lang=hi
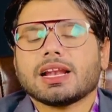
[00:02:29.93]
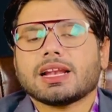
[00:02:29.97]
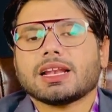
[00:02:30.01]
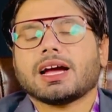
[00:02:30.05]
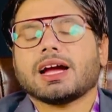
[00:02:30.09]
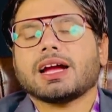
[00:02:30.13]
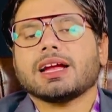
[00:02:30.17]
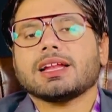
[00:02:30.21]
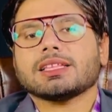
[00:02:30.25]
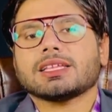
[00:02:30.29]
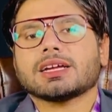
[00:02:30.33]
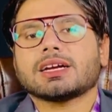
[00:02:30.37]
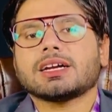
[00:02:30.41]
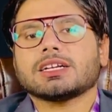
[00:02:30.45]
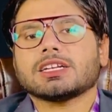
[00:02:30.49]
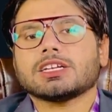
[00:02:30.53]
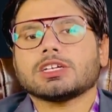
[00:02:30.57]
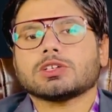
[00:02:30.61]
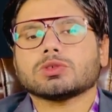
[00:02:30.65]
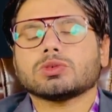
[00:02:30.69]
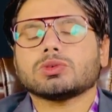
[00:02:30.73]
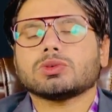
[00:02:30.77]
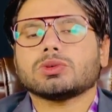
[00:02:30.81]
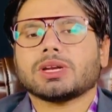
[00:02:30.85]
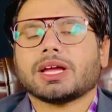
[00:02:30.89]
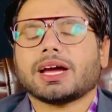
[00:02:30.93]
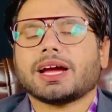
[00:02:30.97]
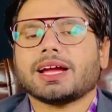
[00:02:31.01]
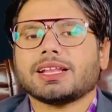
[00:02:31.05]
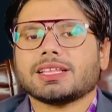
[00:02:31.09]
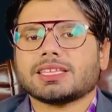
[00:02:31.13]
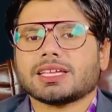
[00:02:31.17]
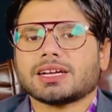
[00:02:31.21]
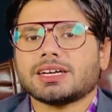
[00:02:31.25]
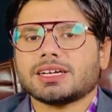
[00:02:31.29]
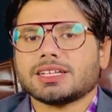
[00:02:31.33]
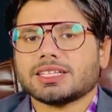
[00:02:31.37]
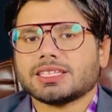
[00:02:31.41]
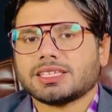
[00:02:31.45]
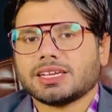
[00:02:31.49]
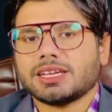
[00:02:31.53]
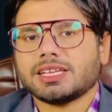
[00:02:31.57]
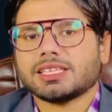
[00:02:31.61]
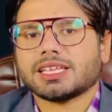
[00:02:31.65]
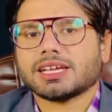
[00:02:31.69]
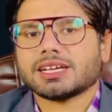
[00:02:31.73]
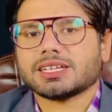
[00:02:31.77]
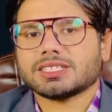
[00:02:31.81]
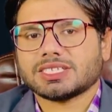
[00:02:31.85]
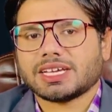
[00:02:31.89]
932 933
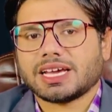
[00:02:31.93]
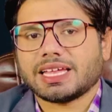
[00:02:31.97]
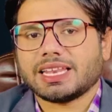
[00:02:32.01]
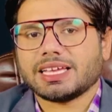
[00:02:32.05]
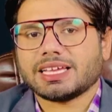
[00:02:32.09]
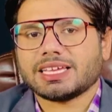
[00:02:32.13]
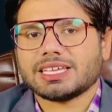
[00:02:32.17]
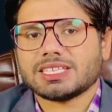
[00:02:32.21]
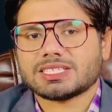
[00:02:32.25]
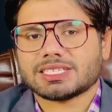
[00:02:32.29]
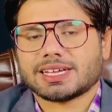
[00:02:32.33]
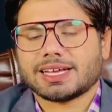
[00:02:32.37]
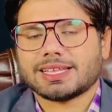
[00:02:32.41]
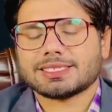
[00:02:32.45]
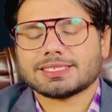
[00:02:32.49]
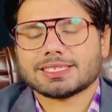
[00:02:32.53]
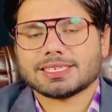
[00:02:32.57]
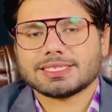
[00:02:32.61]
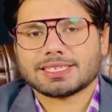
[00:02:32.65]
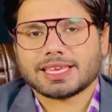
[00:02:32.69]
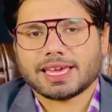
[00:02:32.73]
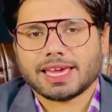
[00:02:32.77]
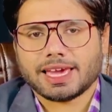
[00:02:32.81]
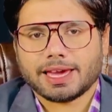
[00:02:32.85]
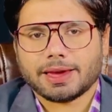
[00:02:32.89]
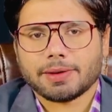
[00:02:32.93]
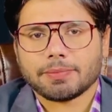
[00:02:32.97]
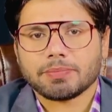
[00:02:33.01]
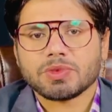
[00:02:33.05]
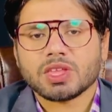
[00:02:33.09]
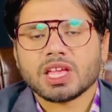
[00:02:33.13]
तक जाने के चांसेस हैं